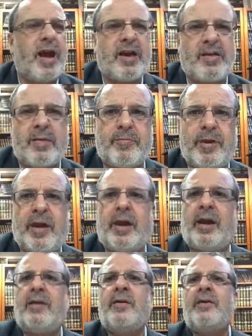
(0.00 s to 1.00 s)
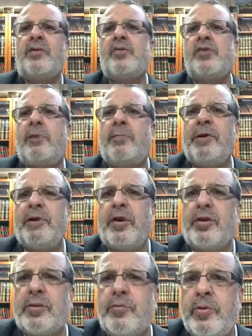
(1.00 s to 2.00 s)
accepter que Shabbat y
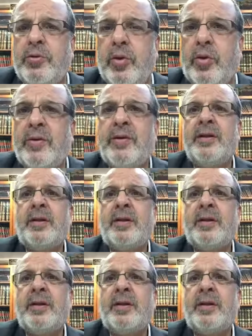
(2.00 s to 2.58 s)
rentre plus tôt.